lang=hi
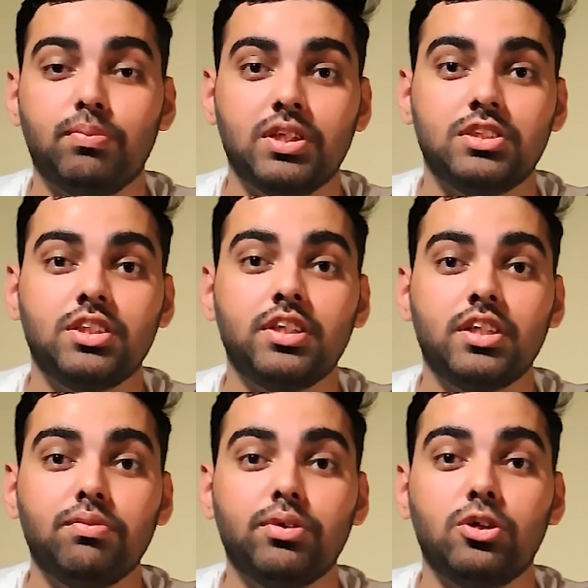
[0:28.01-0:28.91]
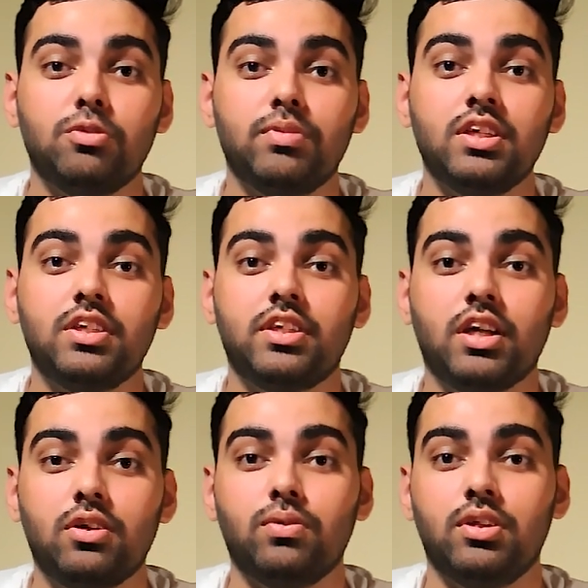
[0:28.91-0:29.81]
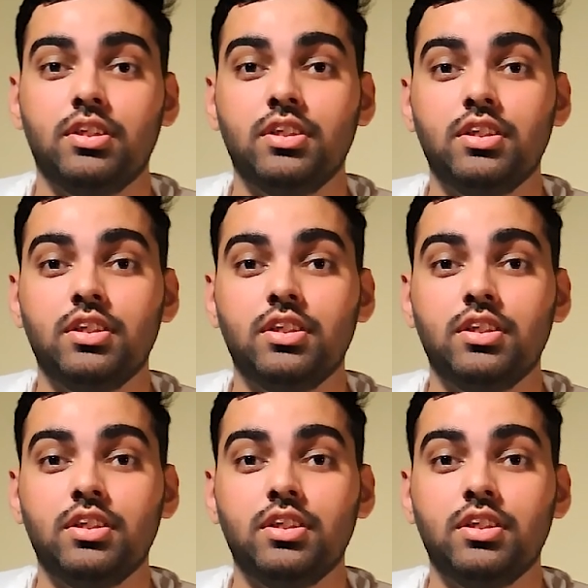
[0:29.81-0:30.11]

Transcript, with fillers: पिक्चर या वीडियो में क्या रोल है